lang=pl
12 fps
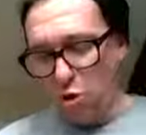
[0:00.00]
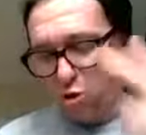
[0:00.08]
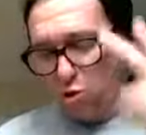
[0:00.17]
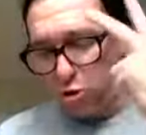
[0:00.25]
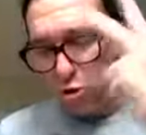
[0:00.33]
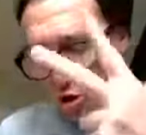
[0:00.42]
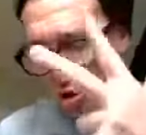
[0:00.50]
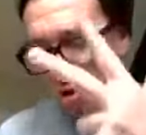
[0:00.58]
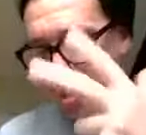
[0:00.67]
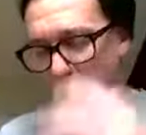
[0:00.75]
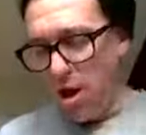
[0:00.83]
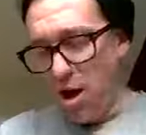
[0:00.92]
To
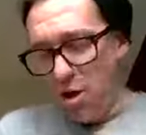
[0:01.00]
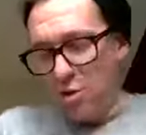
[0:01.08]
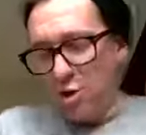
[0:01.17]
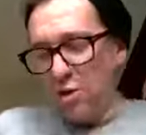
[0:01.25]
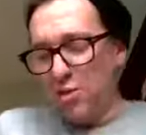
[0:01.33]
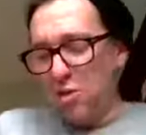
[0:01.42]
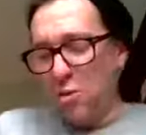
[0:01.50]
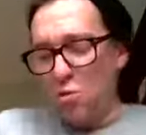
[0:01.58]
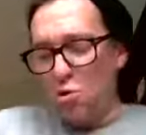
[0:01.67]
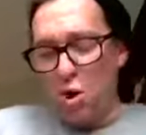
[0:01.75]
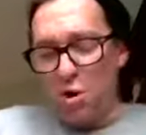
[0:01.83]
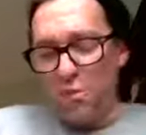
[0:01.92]
trzy. A że
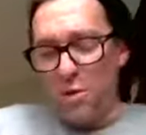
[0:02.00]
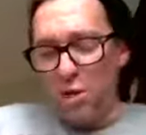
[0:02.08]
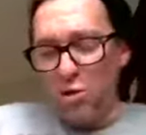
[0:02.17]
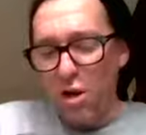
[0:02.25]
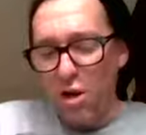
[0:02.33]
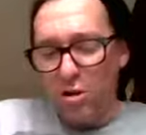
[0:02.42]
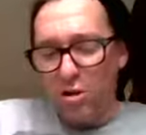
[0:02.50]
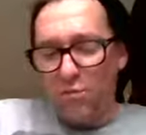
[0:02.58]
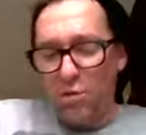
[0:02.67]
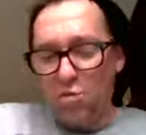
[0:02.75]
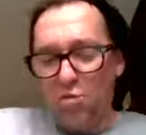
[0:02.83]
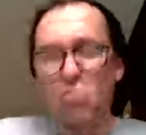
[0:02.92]
jestem ukochanym
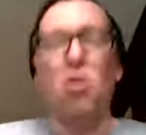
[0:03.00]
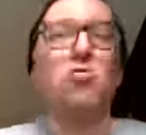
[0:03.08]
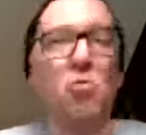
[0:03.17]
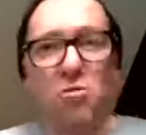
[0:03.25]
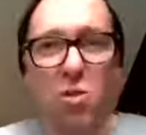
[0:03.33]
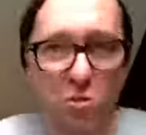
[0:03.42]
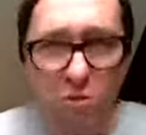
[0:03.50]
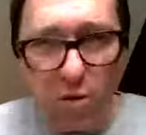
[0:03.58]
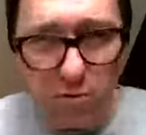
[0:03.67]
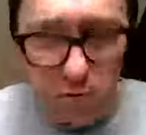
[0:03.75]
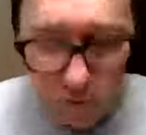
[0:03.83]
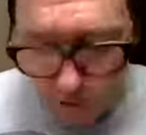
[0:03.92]
jedynakiem, więc na tym się
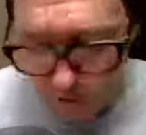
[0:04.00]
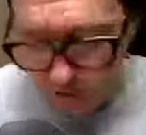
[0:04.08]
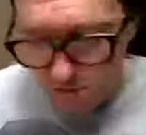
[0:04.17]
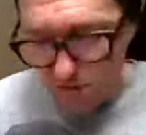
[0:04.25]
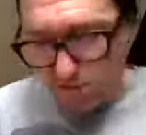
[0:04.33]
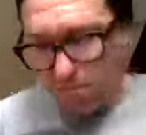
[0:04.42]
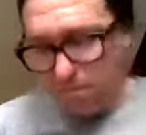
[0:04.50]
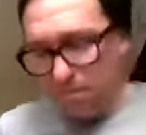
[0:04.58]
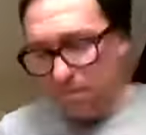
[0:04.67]
skończyło.